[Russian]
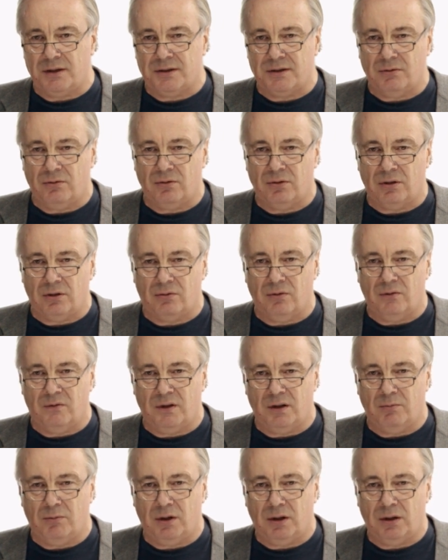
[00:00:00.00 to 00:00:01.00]
сегодня такое
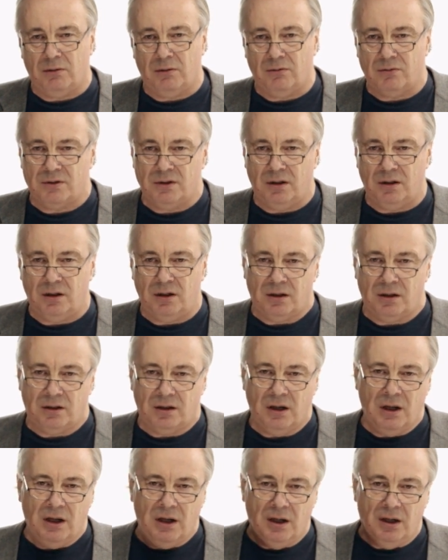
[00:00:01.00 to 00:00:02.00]
внимание уделяет
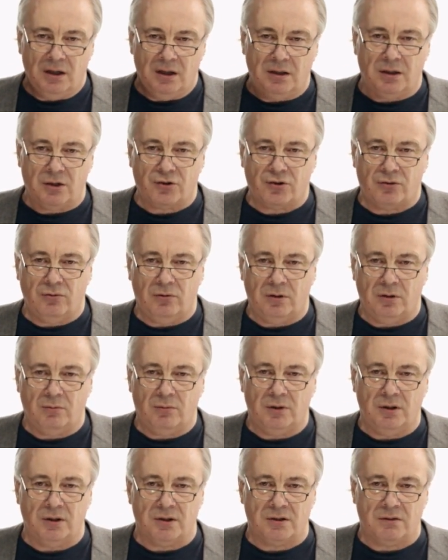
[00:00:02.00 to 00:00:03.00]
и дошкольному
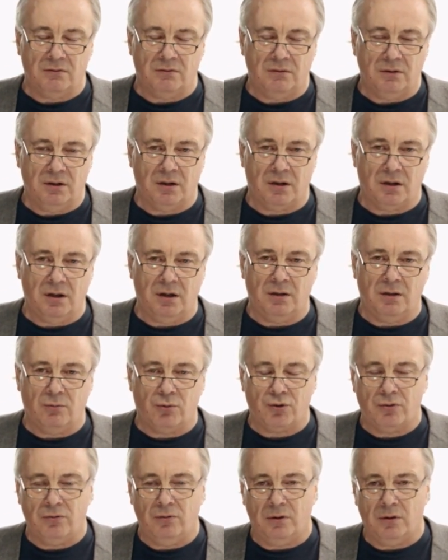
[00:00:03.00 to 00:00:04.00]
детству, и раннему
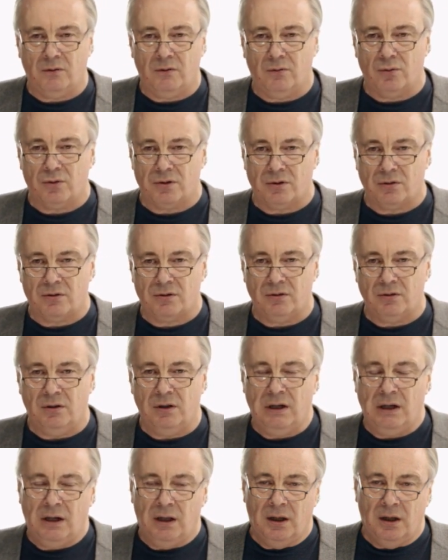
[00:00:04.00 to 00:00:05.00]
школьному возрасту.
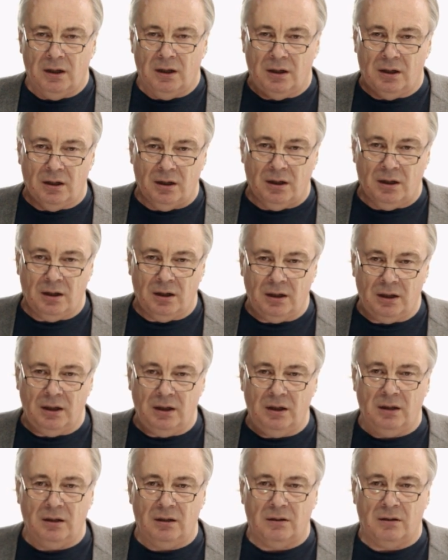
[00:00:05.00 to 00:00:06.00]
Э,
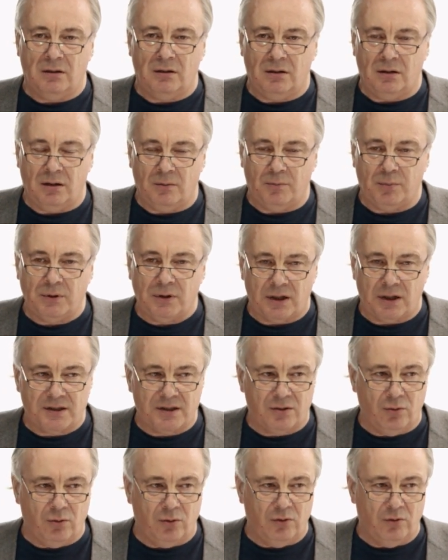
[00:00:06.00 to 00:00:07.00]
и э,
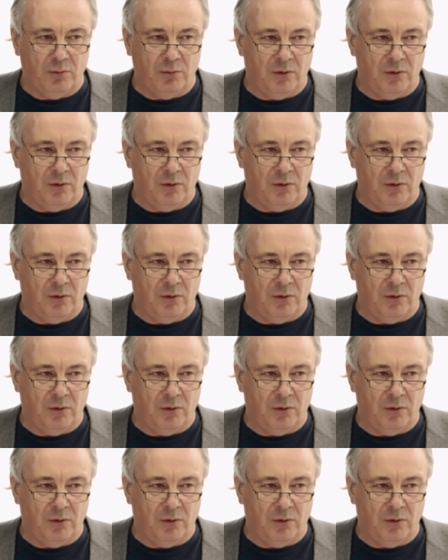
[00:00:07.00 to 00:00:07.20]
подростковому